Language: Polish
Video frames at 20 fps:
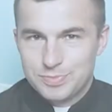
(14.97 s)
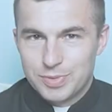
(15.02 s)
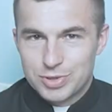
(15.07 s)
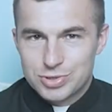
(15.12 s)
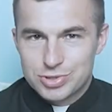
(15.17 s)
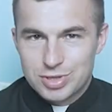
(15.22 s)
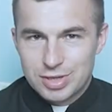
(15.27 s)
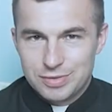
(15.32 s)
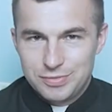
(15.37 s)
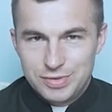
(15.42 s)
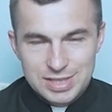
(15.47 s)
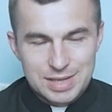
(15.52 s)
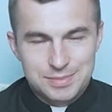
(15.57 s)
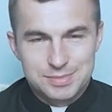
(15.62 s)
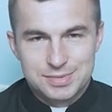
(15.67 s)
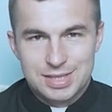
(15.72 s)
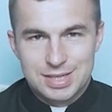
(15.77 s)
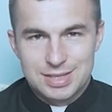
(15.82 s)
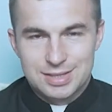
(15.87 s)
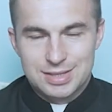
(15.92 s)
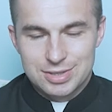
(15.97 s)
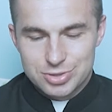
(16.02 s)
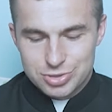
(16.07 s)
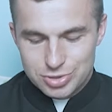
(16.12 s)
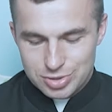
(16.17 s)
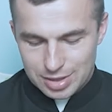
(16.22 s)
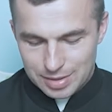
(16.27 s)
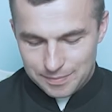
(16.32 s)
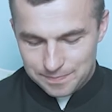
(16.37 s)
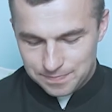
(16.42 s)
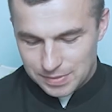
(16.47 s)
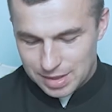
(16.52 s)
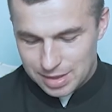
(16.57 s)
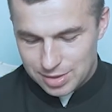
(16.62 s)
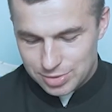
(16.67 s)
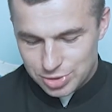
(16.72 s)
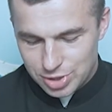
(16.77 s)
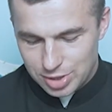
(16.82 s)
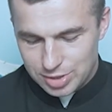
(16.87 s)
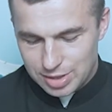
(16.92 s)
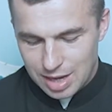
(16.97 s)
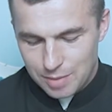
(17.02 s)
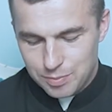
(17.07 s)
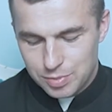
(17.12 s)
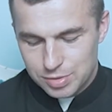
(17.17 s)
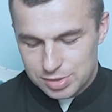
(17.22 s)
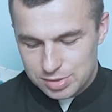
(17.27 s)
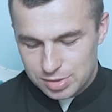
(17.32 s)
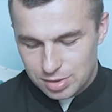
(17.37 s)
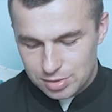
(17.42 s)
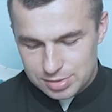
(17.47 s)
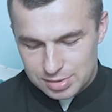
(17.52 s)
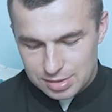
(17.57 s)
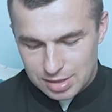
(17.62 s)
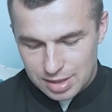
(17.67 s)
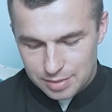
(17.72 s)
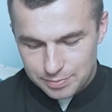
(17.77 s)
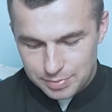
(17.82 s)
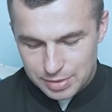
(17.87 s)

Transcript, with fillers: Boże, witam serdecznie. Dzieje apostolskie,